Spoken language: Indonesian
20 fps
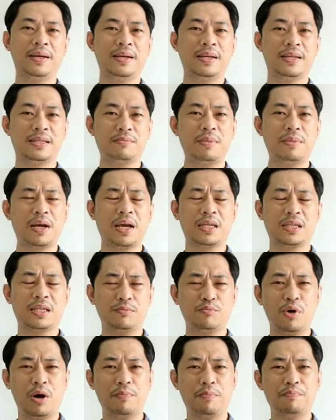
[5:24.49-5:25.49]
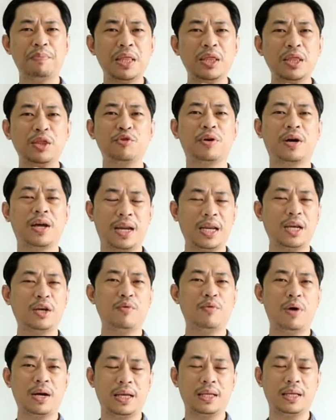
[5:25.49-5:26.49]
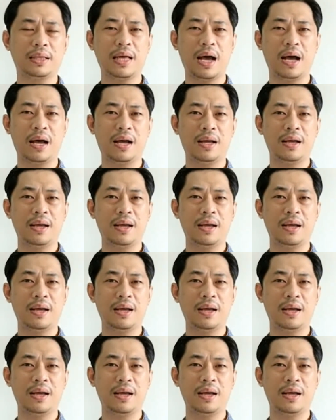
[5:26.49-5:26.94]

sebagai sebuah bentuk kerinduan kita